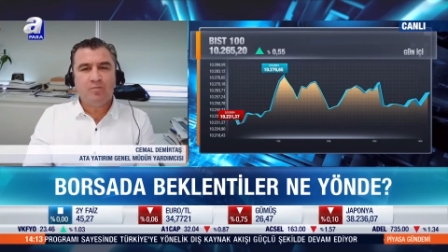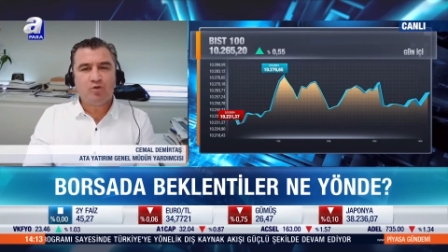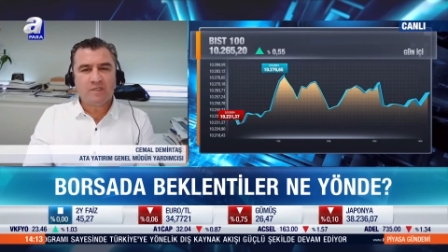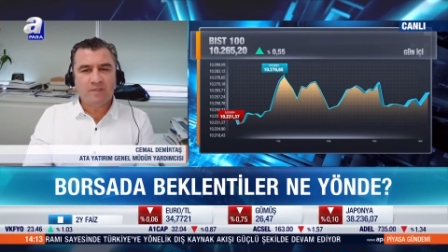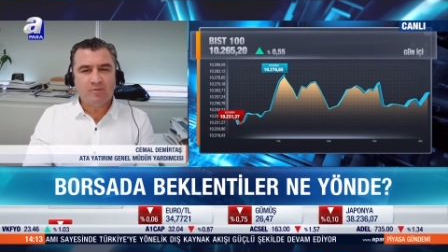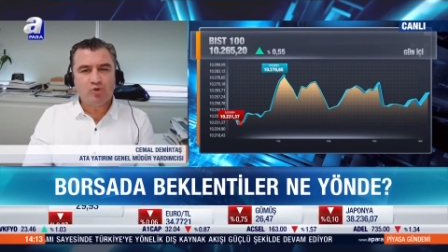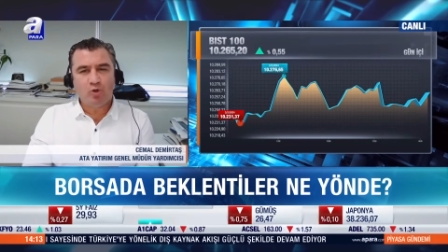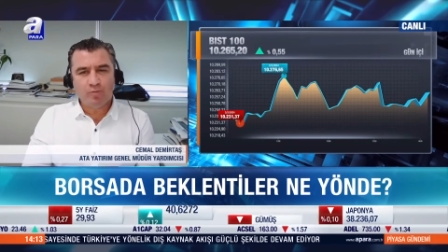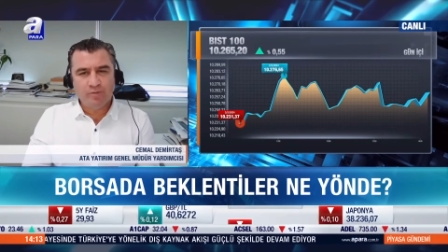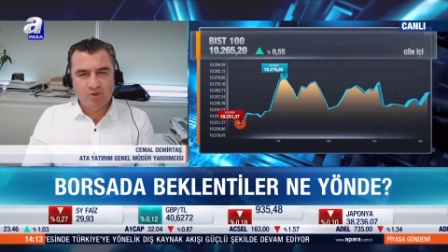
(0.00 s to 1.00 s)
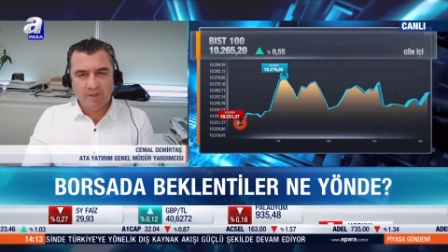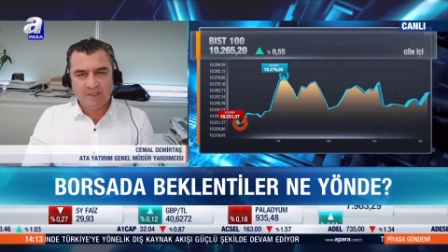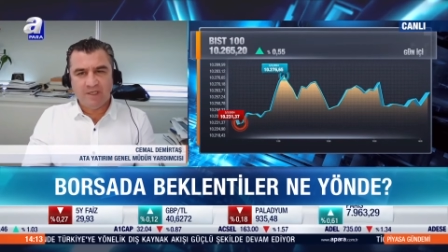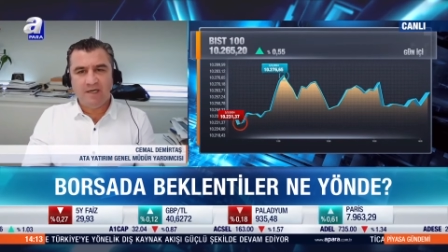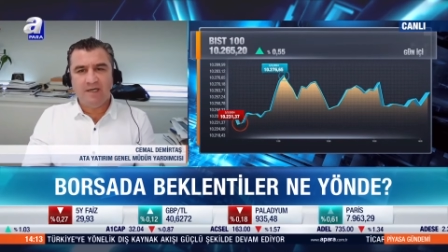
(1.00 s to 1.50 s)
Burada tabii zor bir
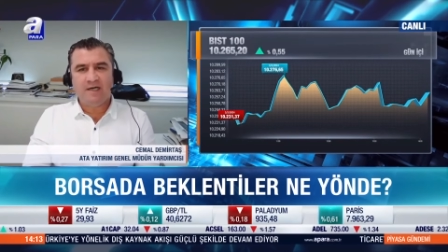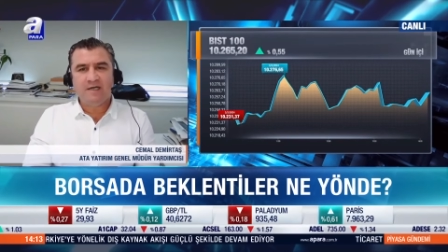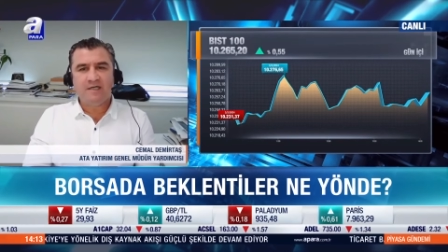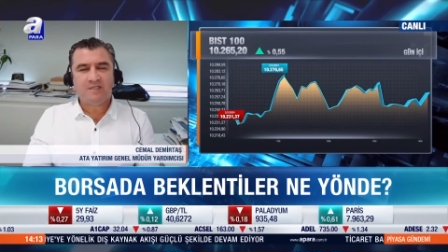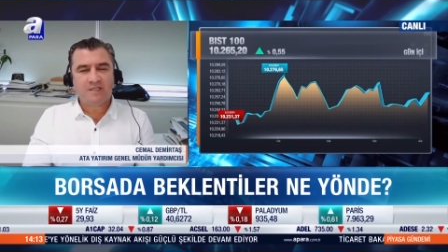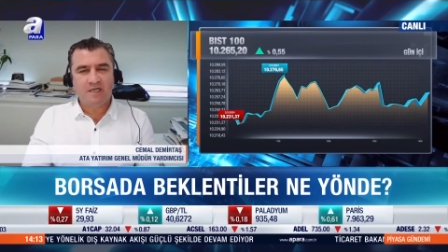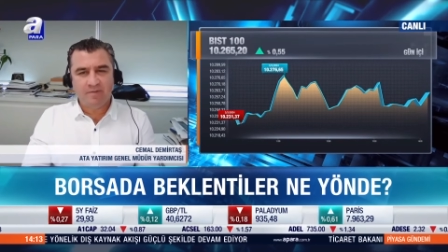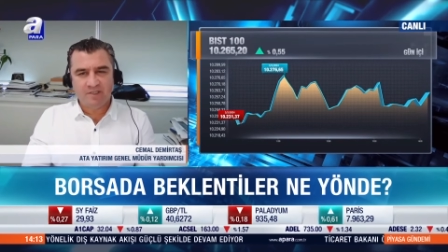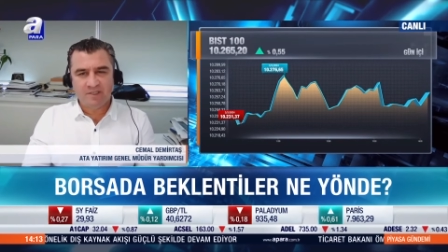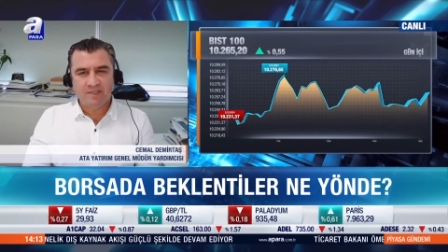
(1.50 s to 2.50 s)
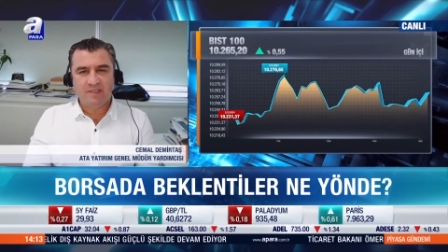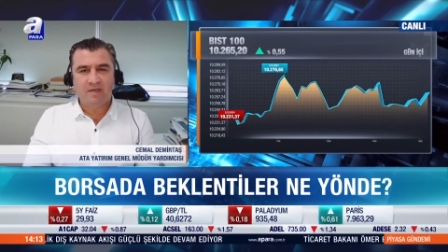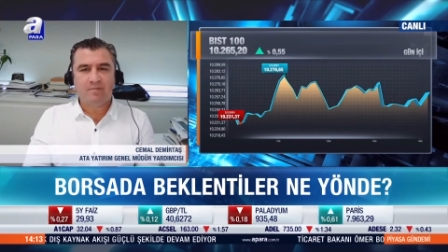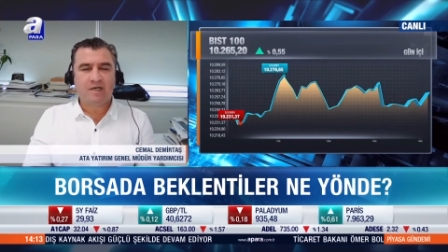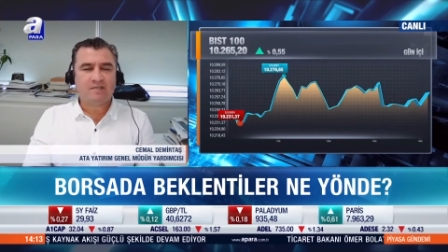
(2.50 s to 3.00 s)
süreç hala iç talep
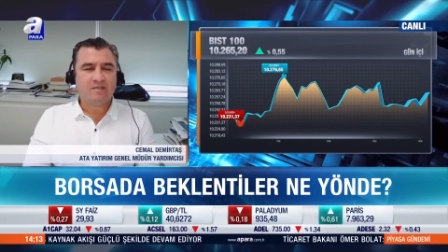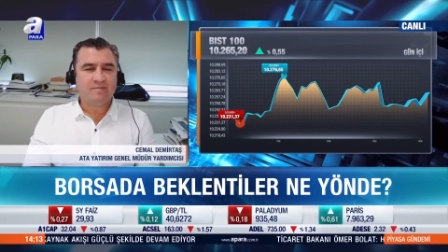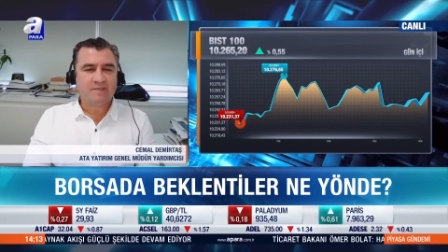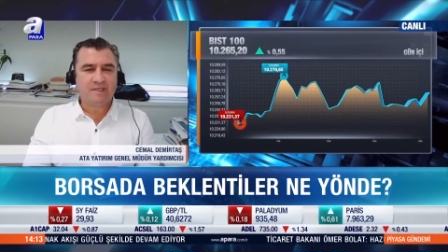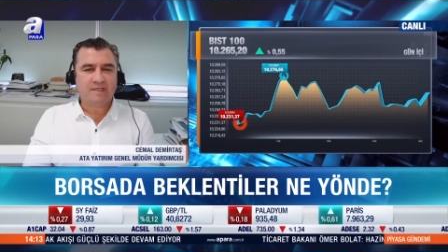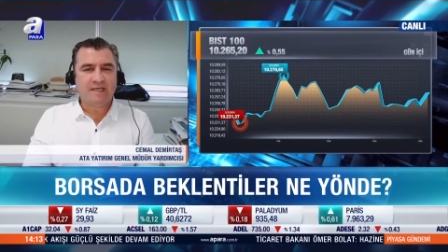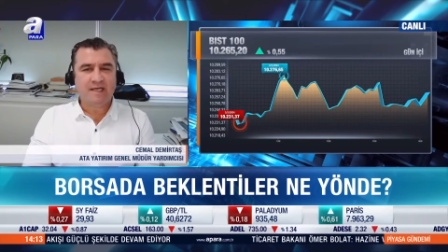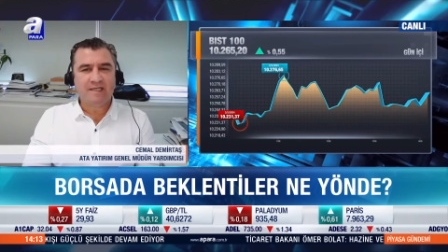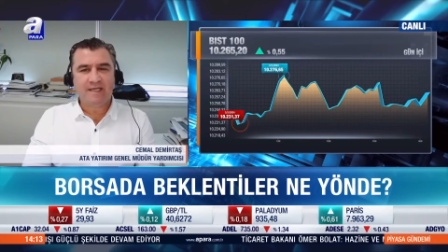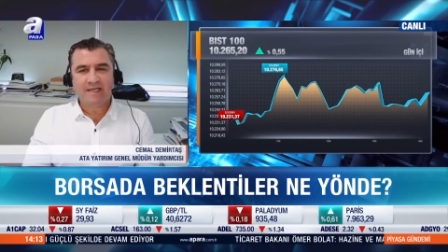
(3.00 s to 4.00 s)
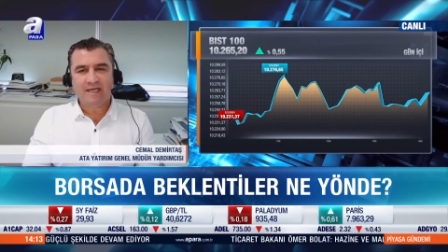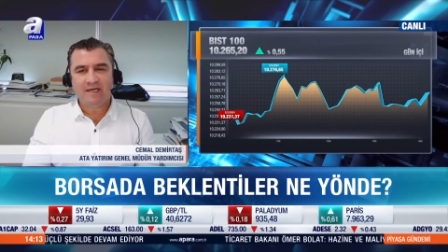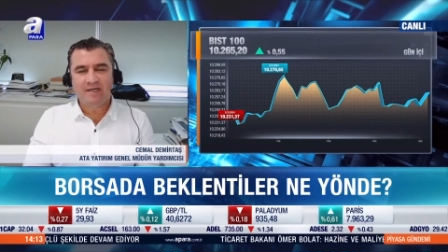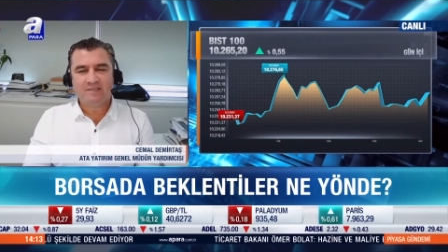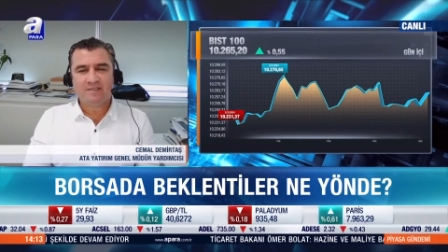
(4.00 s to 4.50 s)
açısından baktığımızda genel
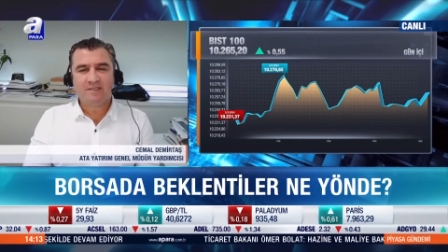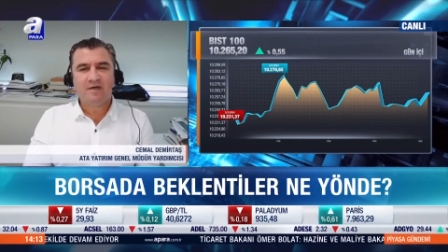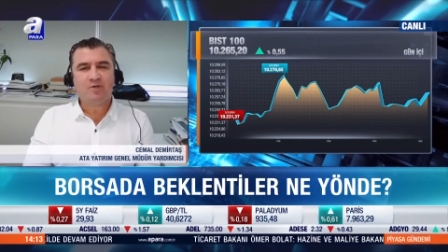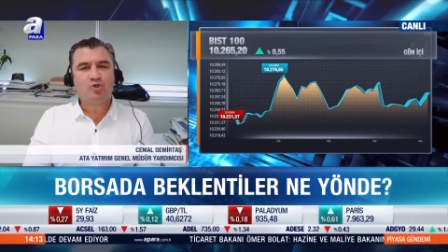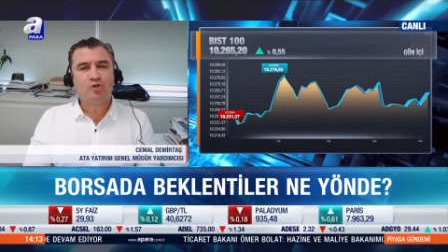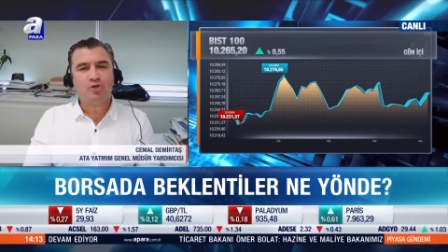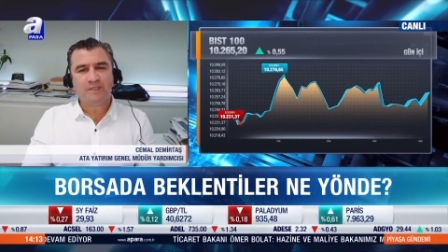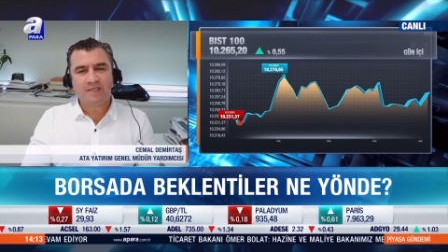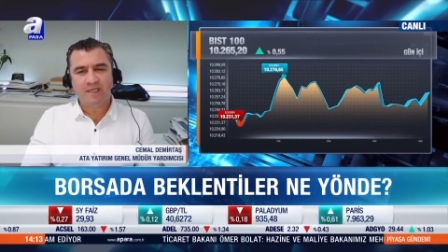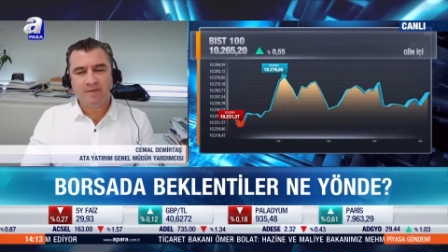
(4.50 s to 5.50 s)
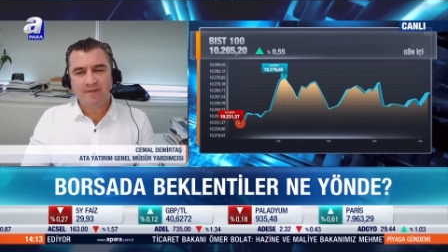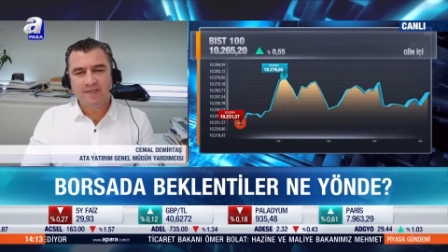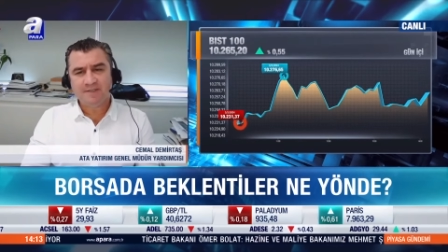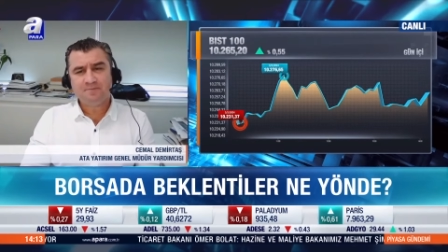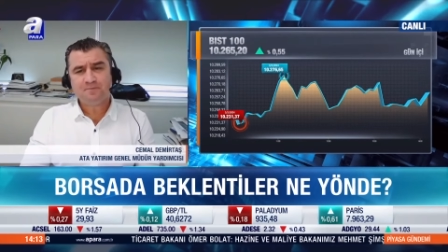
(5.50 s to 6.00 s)
dengeler açısından ama şunu
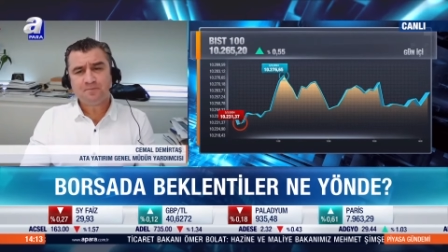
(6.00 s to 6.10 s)
özetleyebiliriz.